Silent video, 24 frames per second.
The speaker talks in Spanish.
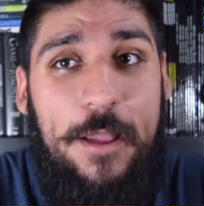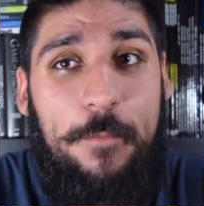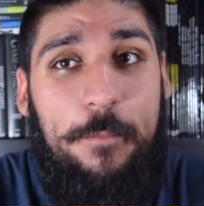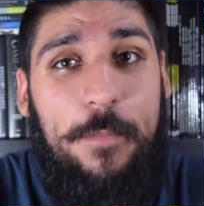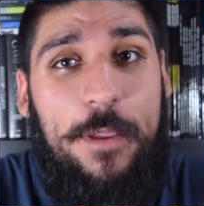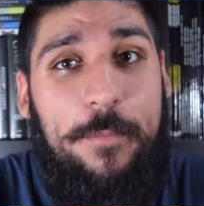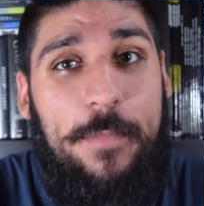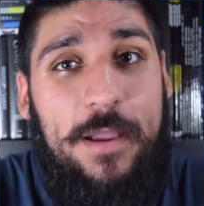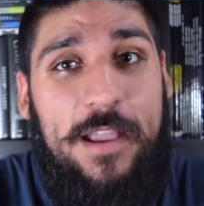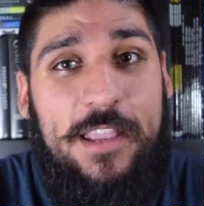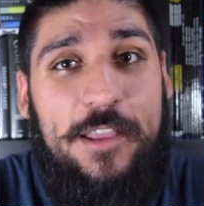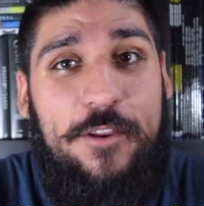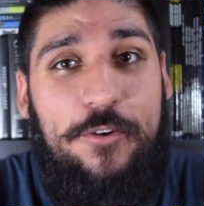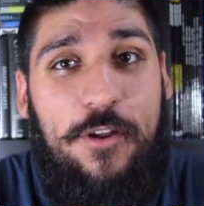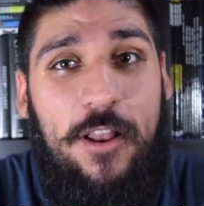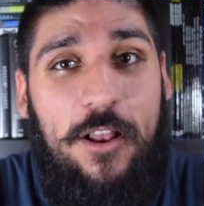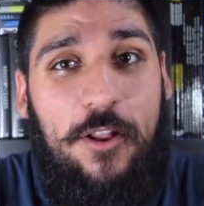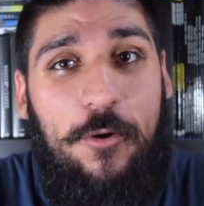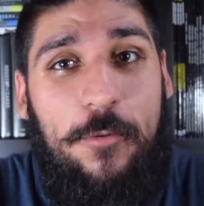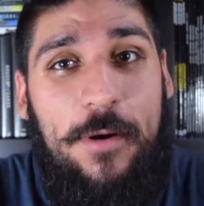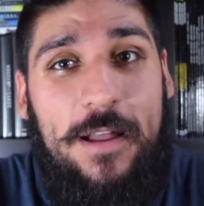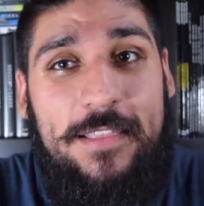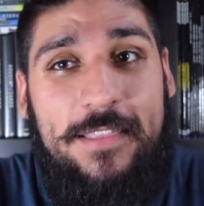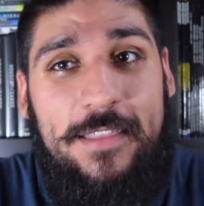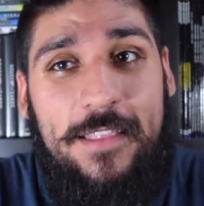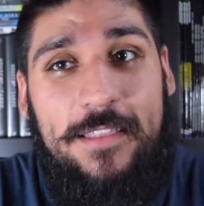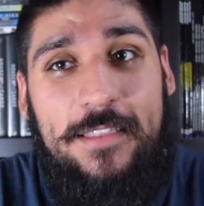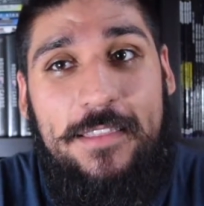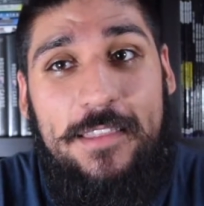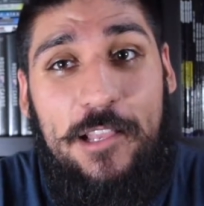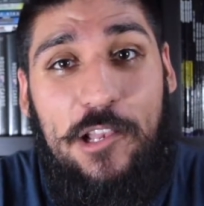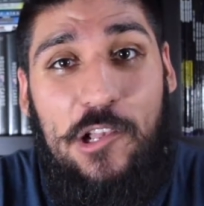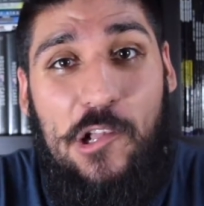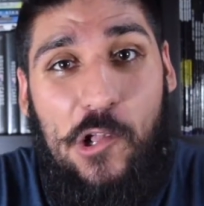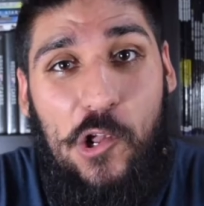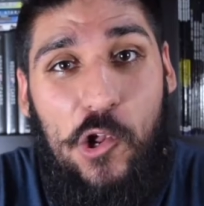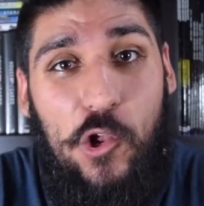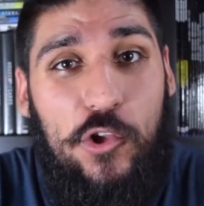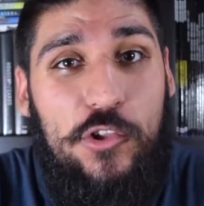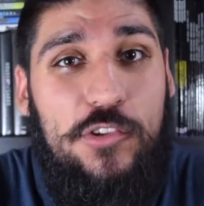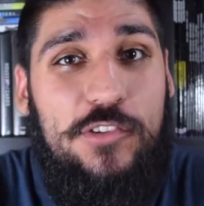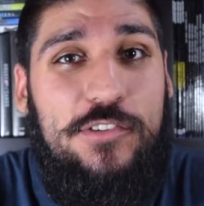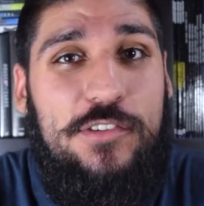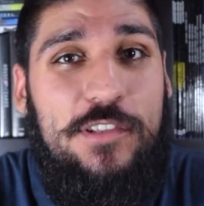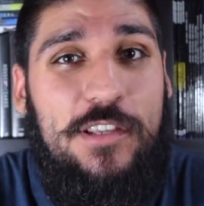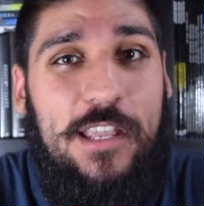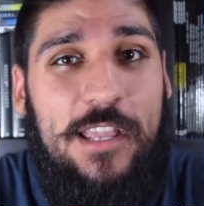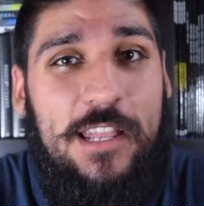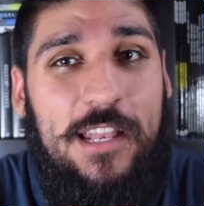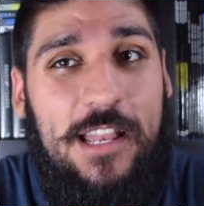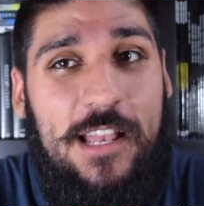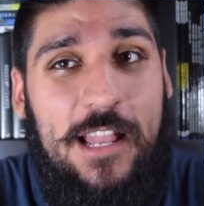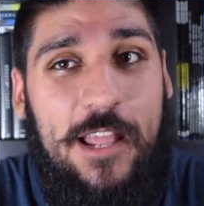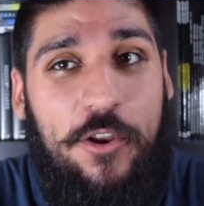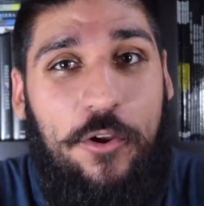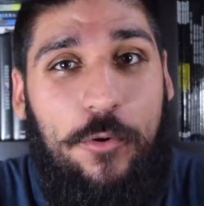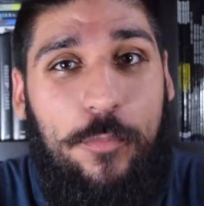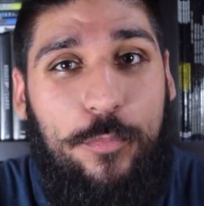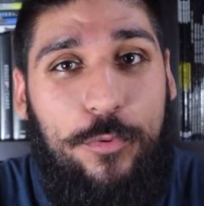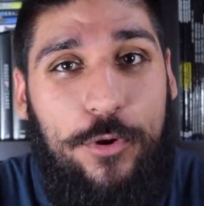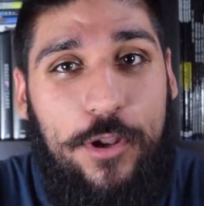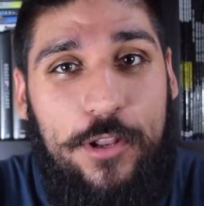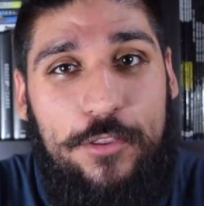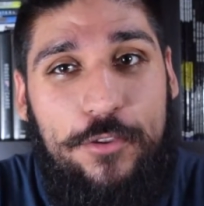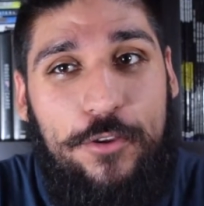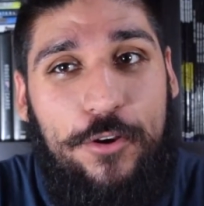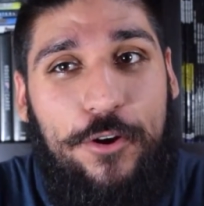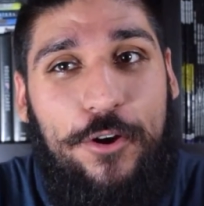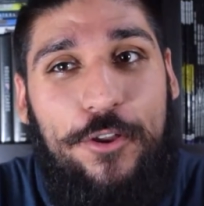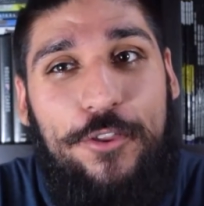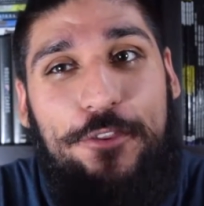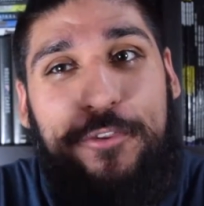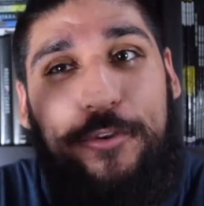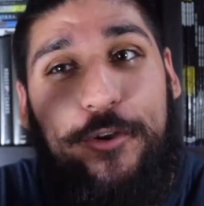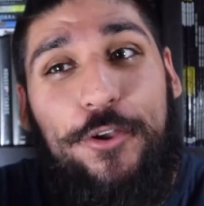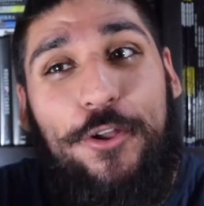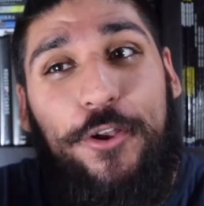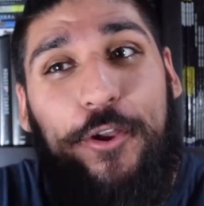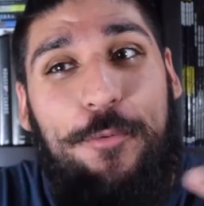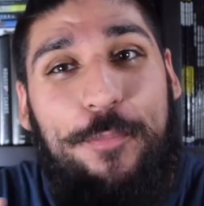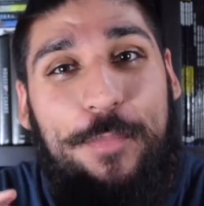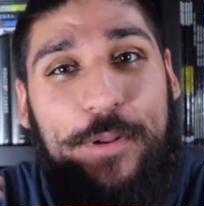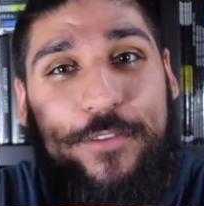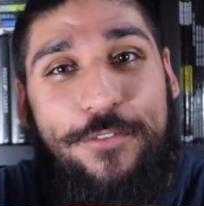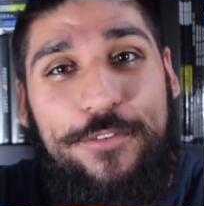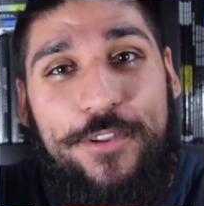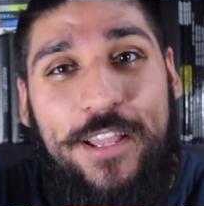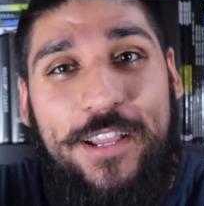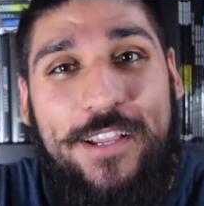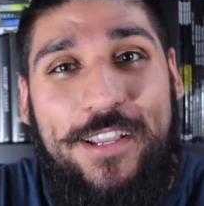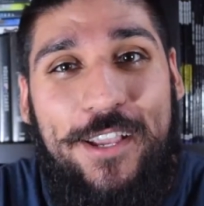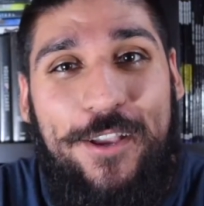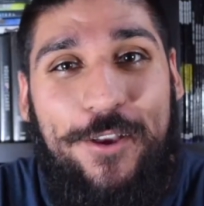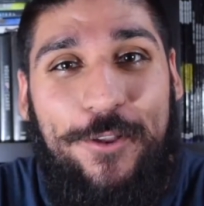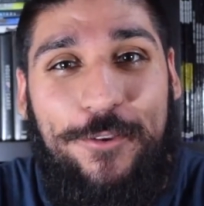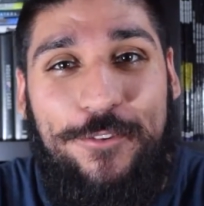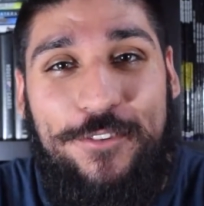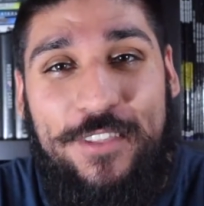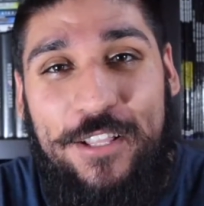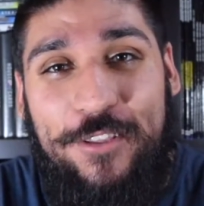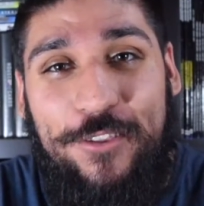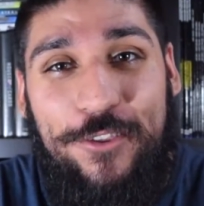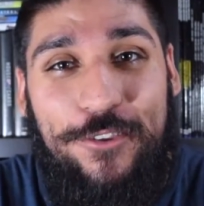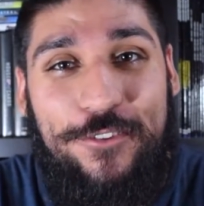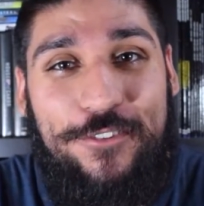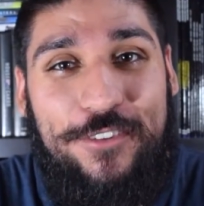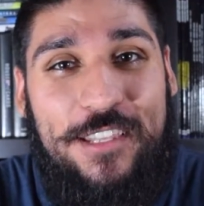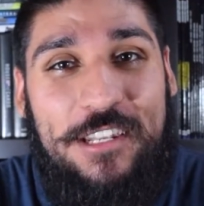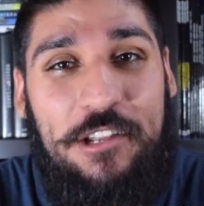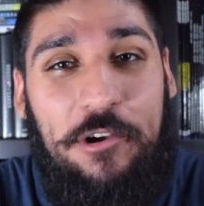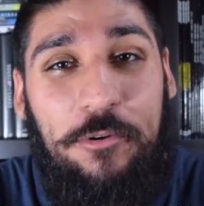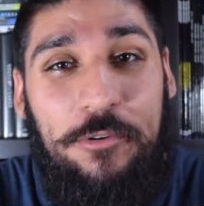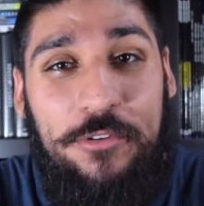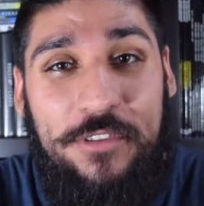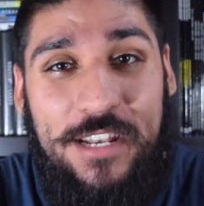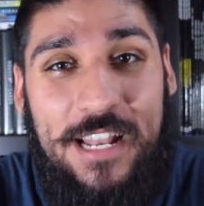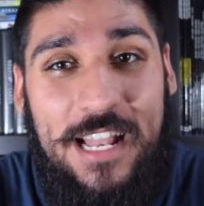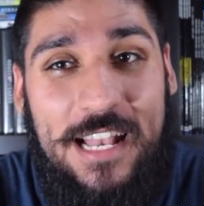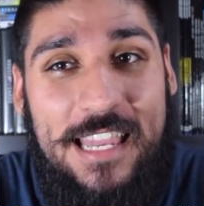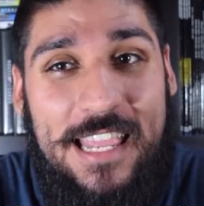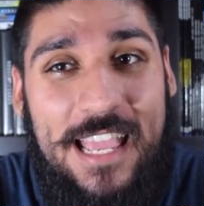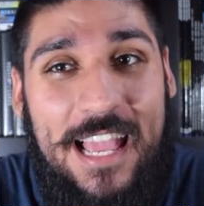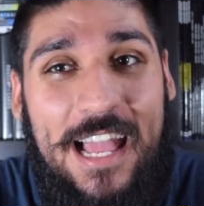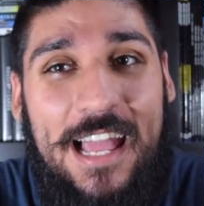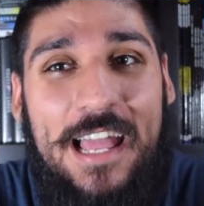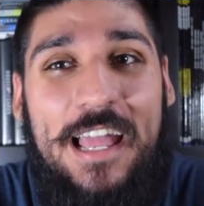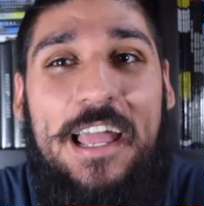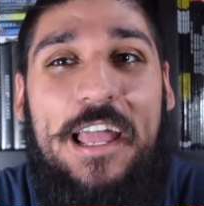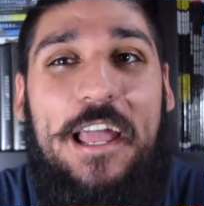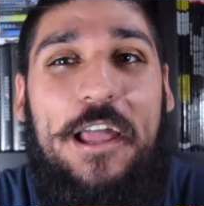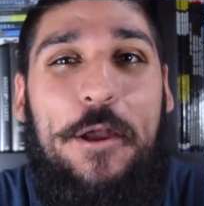me imagino algo bastante lost en el aeropuerto con todos los personajes cruzándose en Australia.